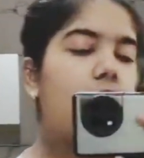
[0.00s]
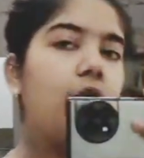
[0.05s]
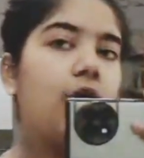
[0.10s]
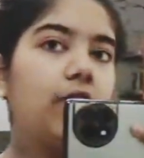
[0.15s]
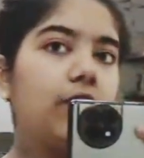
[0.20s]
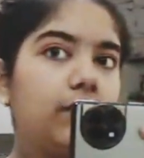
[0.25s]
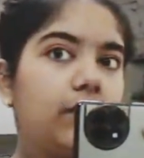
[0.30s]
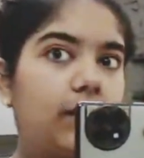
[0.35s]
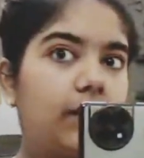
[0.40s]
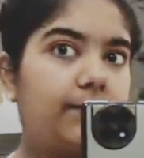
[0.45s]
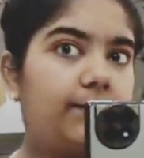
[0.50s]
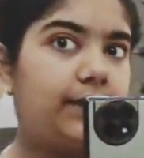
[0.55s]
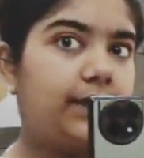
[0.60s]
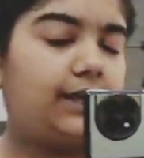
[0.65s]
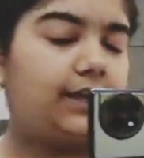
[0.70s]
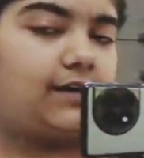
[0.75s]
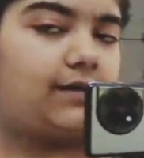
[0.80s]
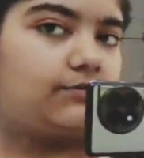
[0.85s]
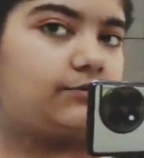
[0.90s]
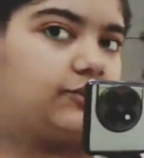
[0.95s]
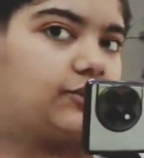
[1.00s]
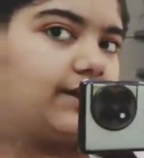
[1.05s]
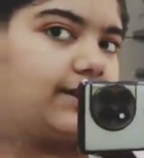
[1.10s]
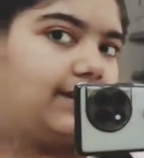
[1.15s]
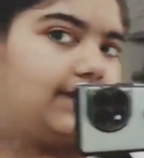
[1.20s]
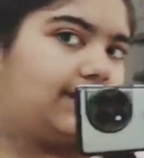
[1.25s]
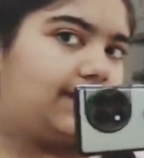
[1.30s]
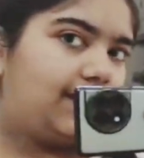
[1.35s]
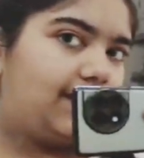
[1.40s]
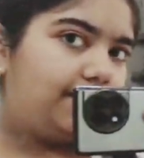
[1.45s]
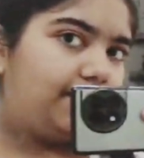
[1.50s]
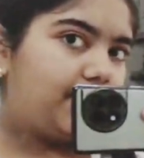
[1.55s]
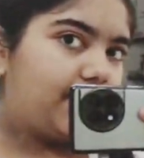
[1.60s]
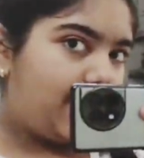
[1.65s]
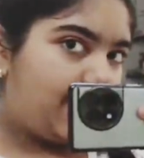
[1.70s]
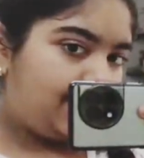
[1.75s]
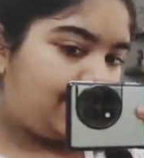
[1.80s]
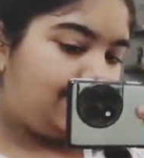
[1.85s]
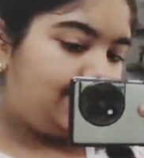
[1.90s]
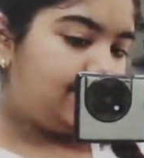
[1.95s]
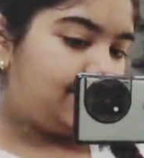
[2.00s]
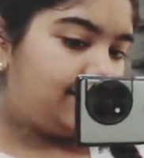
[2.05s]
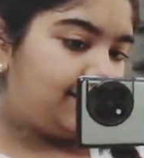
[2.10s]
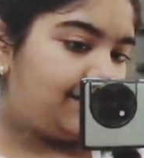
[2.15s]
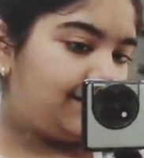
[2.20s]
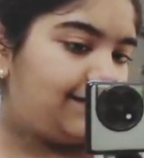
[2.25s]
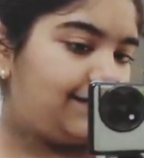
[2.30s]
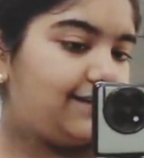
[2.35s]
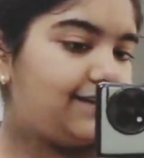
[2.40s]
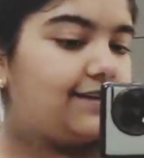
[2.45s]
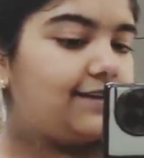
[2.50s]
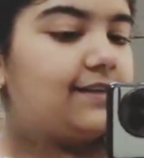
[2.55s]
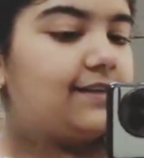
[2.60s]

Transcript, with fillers: और अभी हम जा रहे हैं पढ़ाई करने